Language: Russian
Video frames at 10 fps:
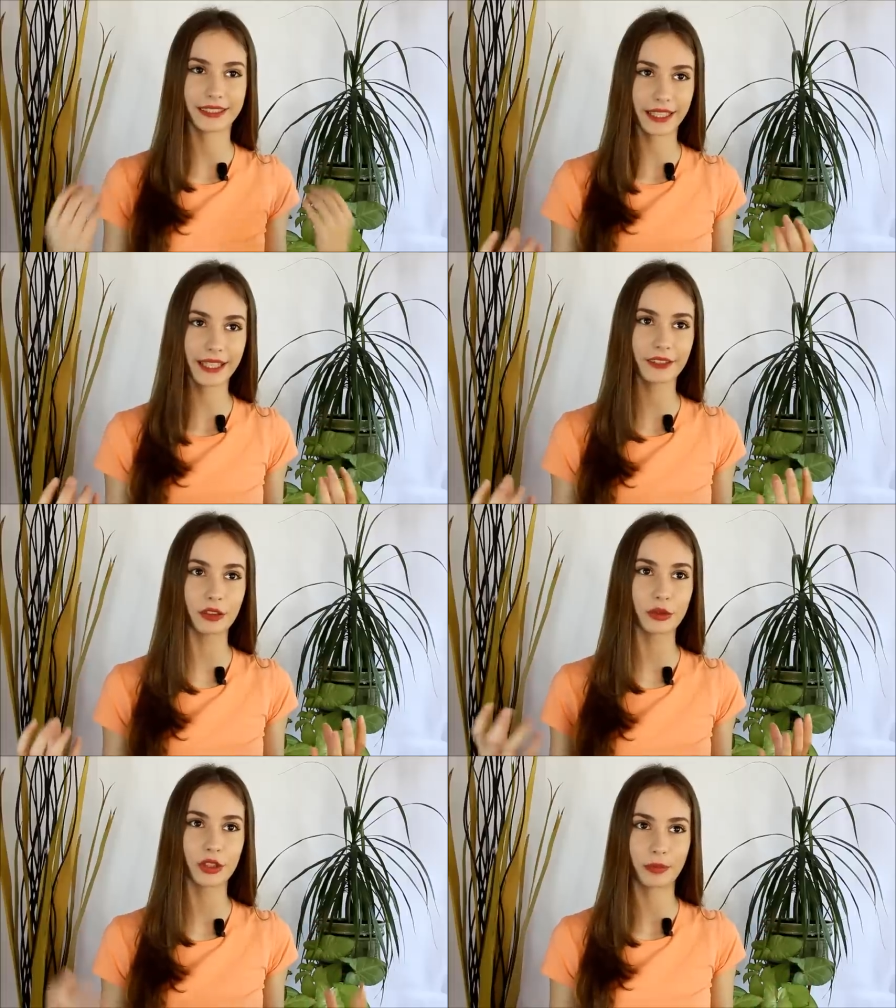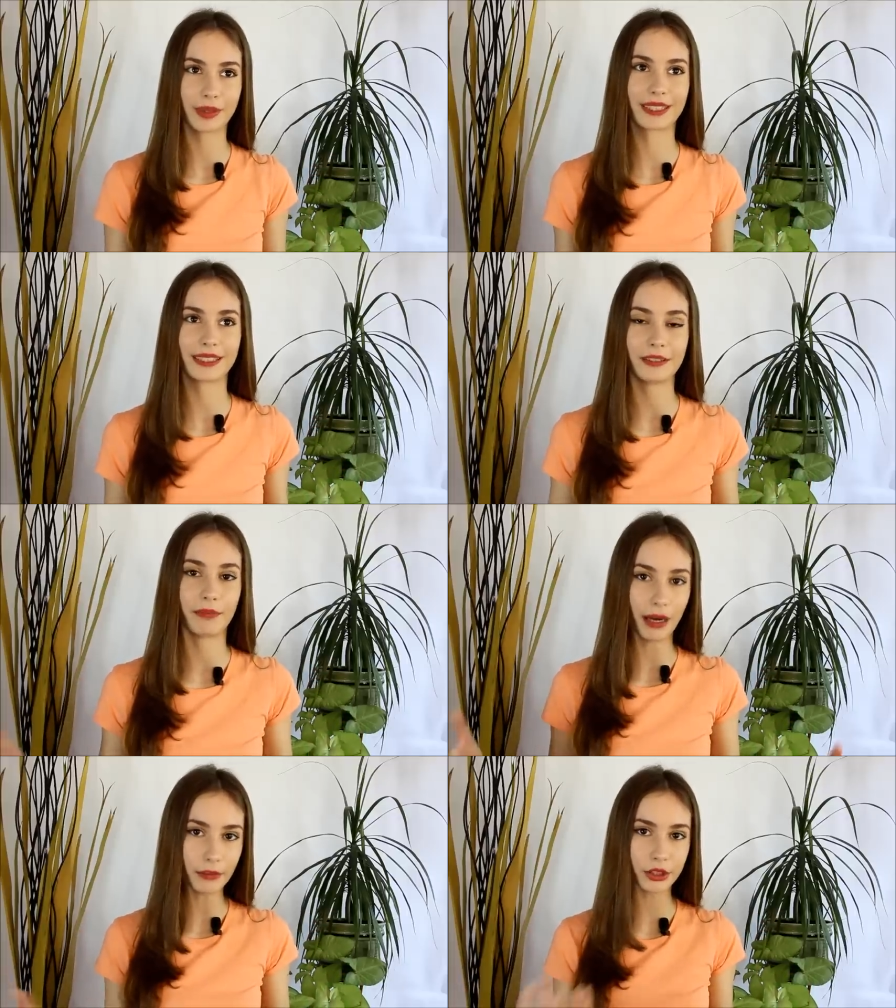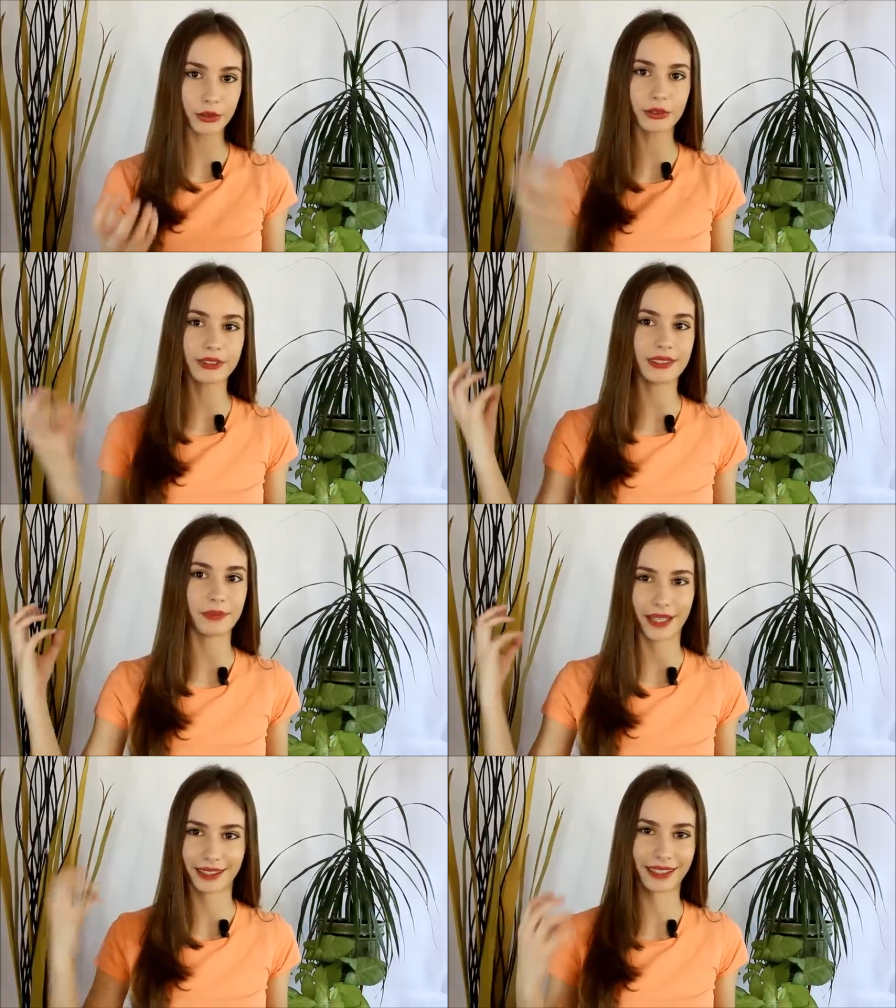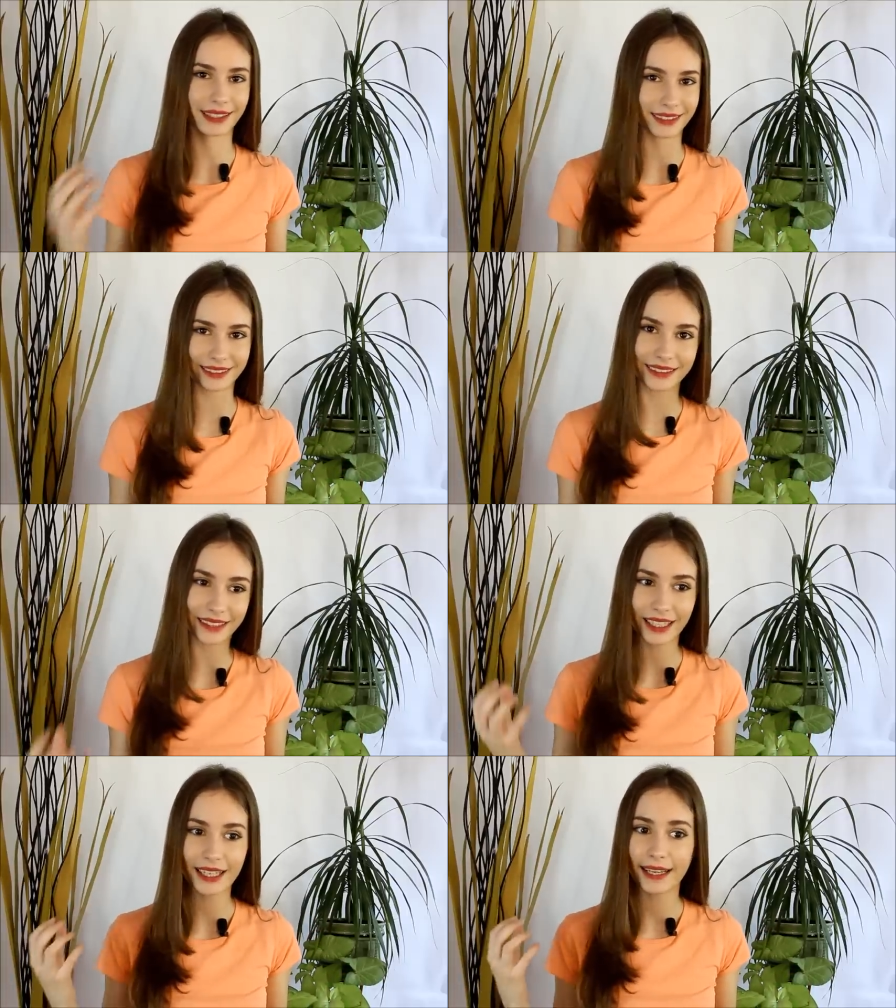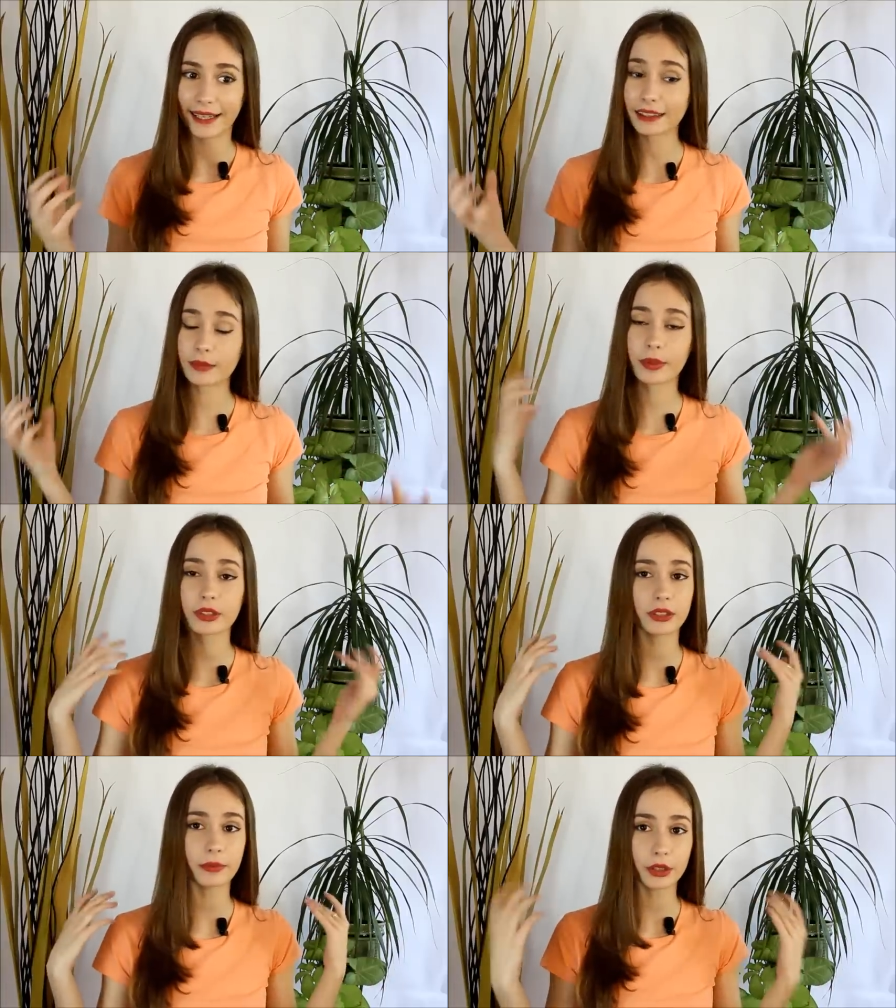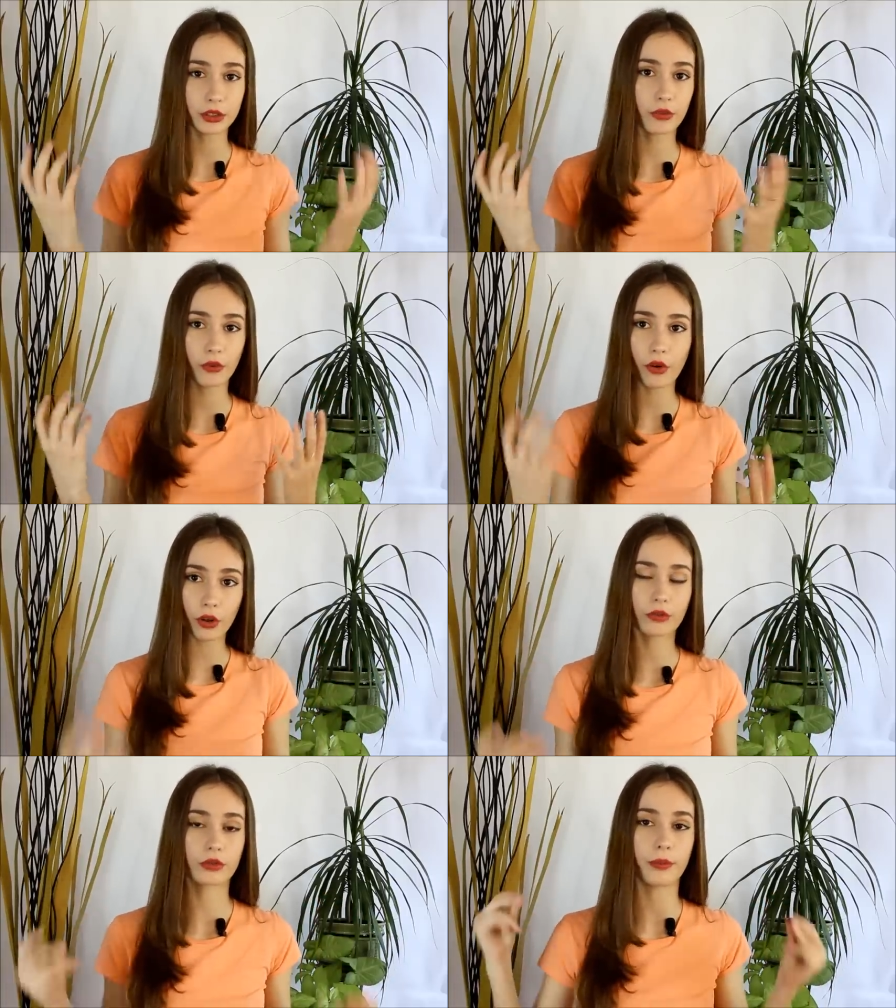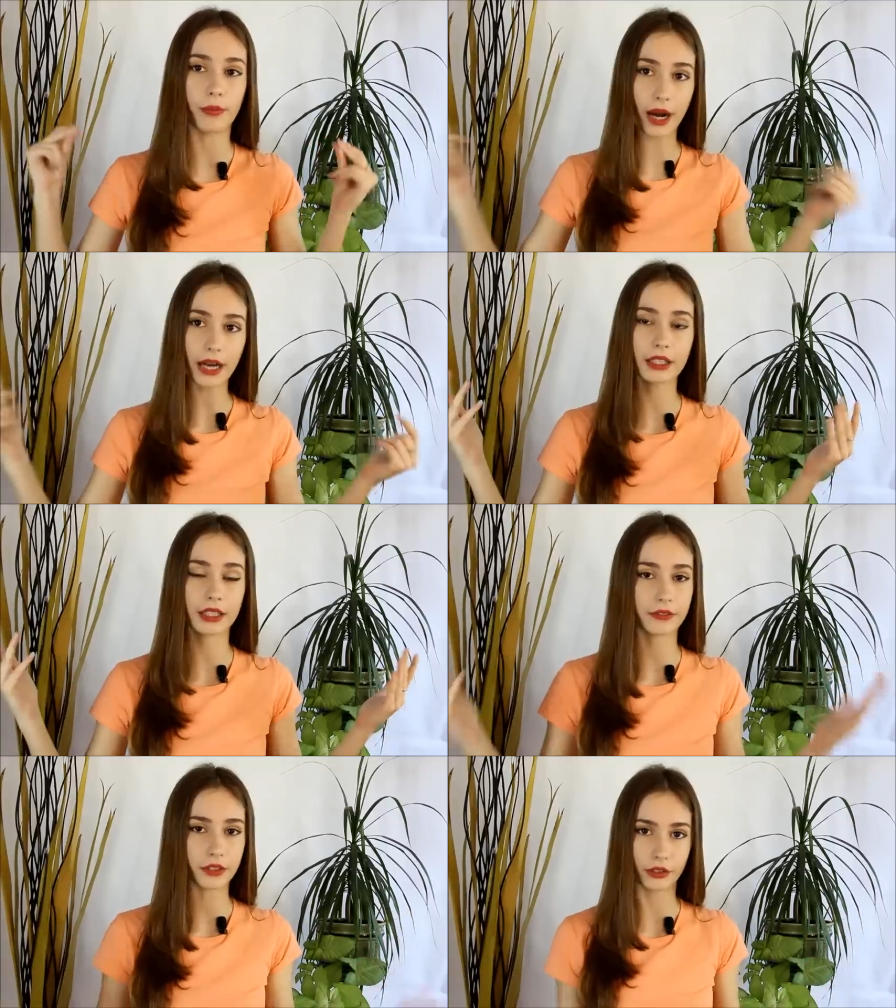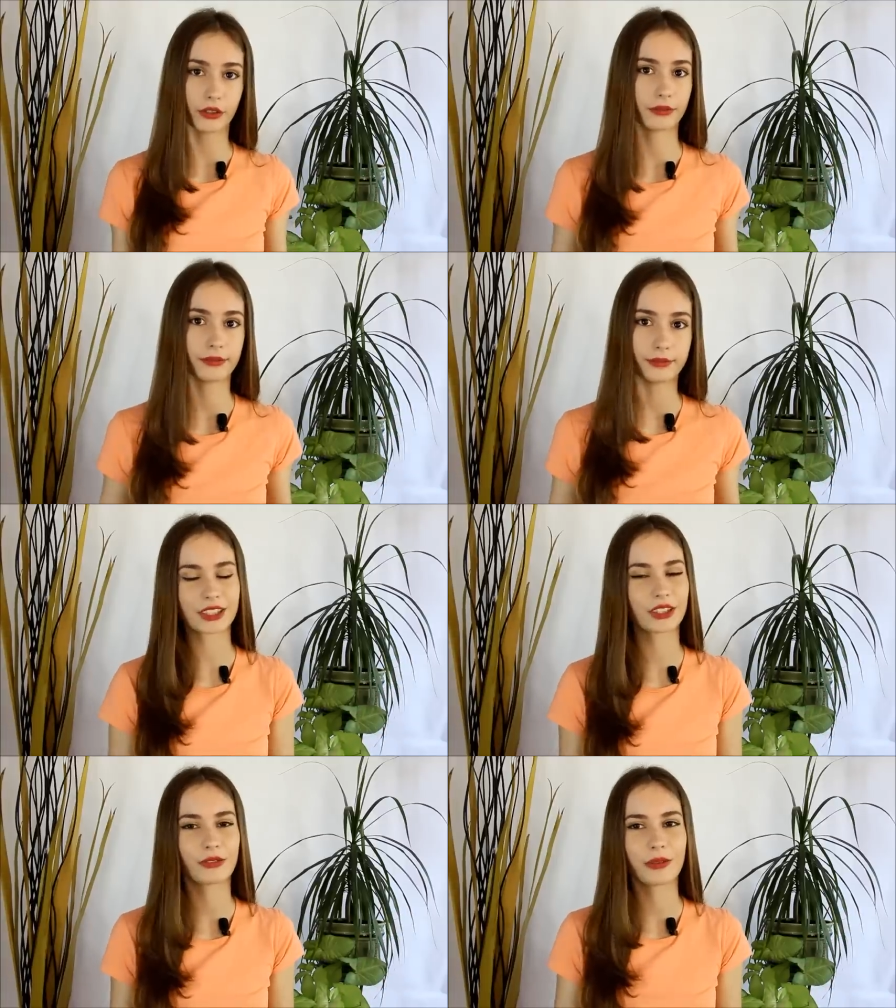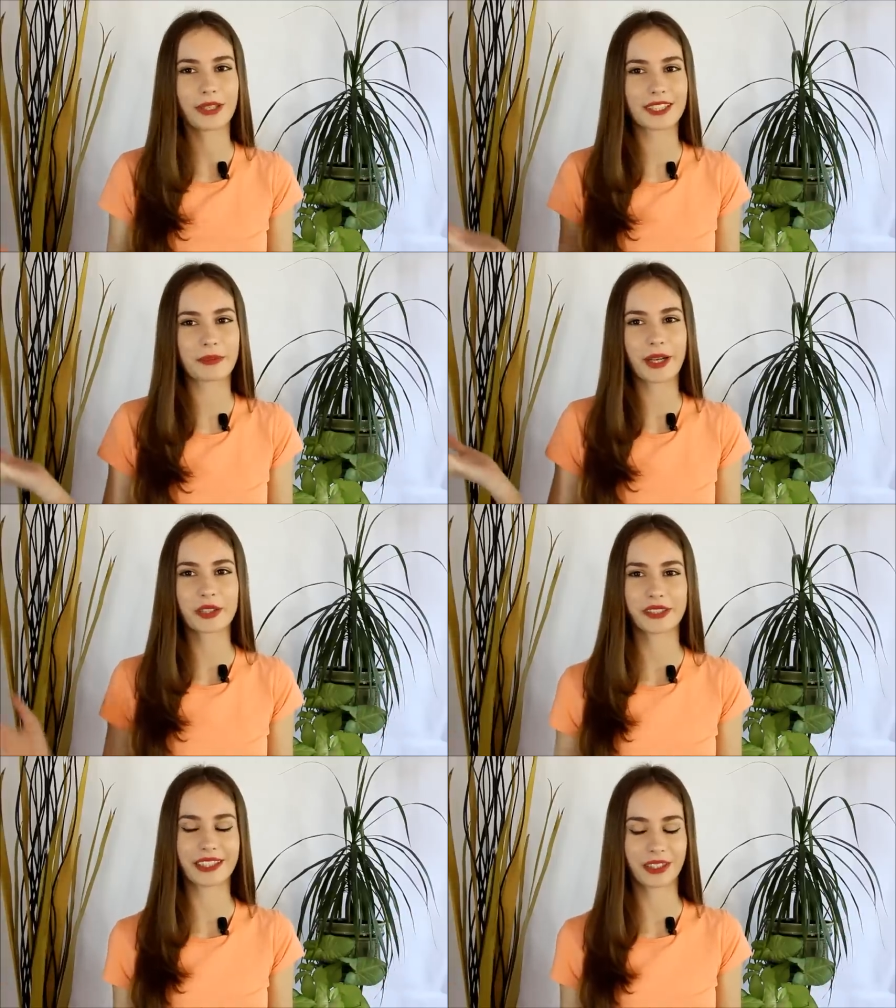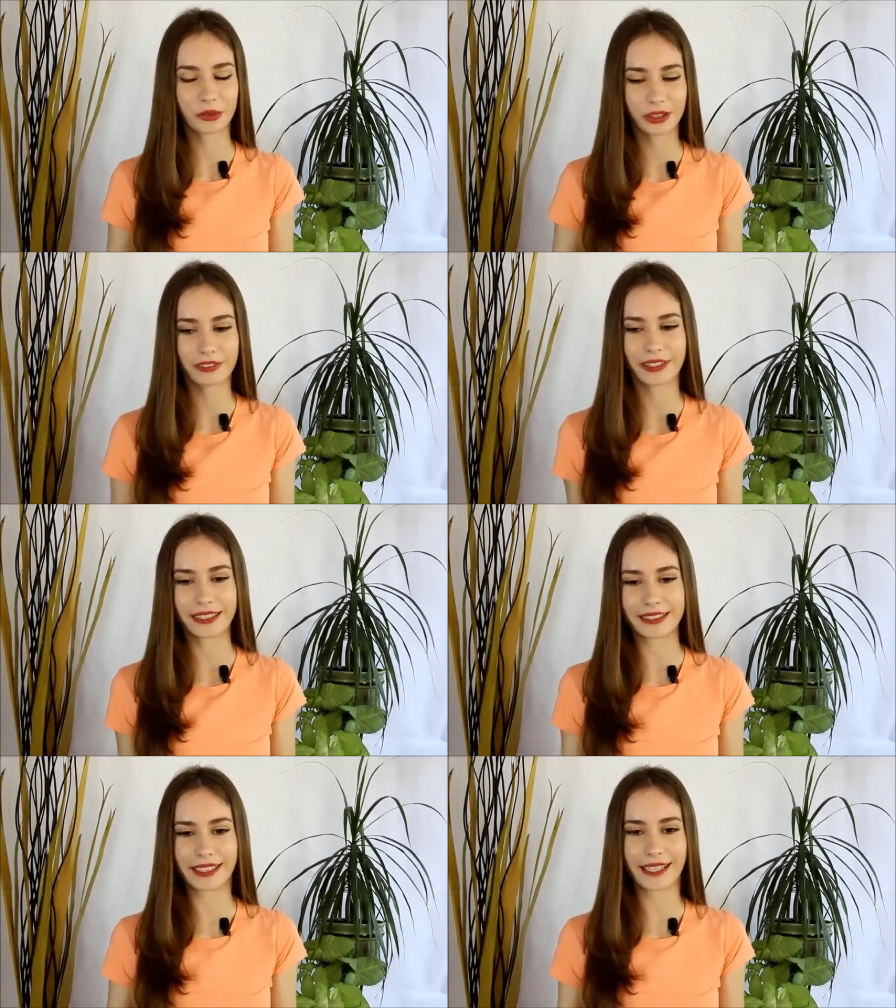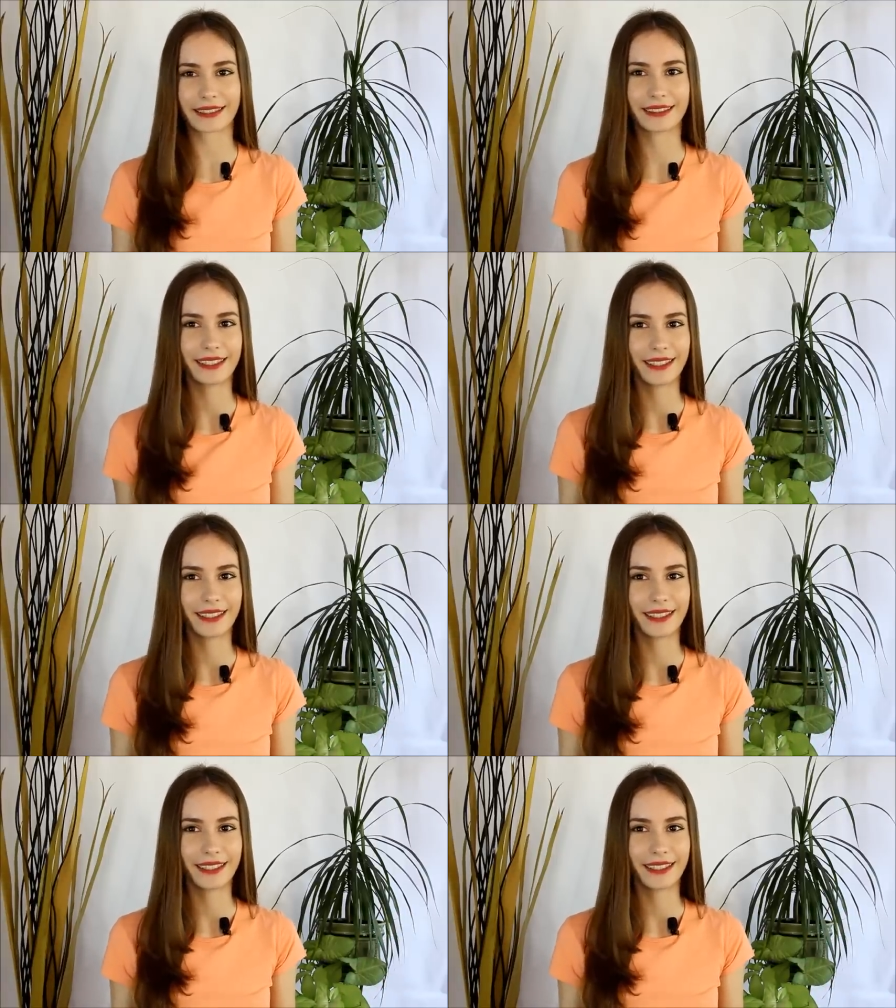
идея о том, чтобы посадить бабочку себе на язык. Это просто пришло в голову, бах, и все. Так что вы меня спрашиваете, откуда твои идеи?